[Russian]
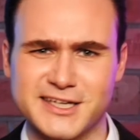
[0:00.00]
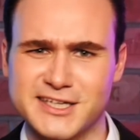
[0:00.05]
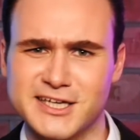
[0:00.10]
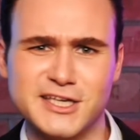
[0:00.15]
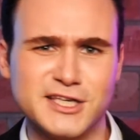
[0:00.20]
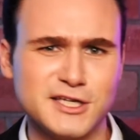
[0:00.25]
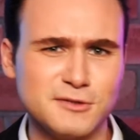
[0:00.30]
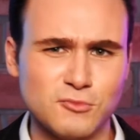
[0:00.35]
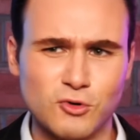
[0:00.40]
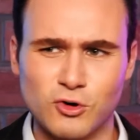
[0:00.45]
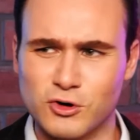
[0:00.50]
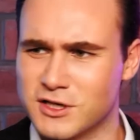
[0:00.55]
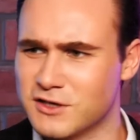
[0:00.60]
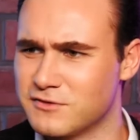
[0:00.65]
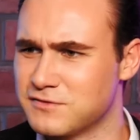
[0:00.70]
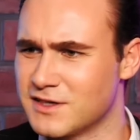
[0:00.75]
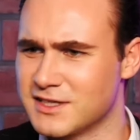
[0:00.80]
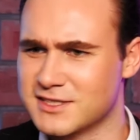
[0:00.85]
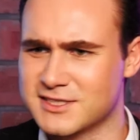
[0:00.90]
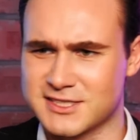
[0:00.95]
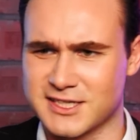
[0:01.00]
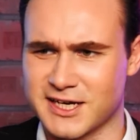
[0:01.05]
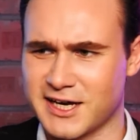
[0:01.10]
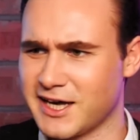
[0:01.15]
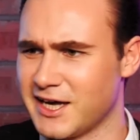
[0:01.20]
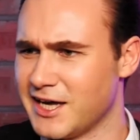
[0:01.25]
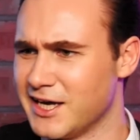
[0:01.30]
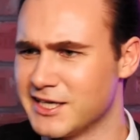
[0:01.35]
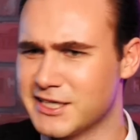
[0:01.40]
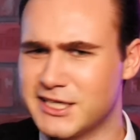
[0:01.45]
гегемона в
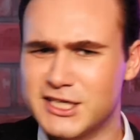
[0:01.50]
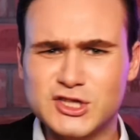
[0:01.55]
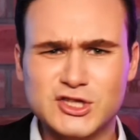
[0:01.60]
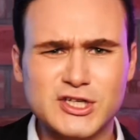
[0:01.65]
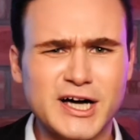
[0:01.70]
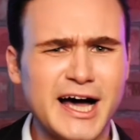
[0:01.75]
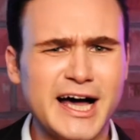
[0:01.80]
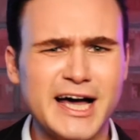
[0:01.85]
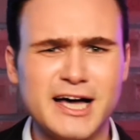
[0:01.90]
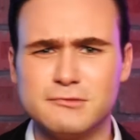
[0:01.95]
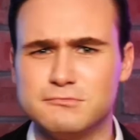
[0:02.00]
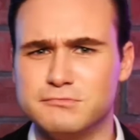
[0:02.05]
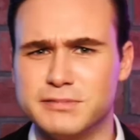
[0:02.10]
лице Китая,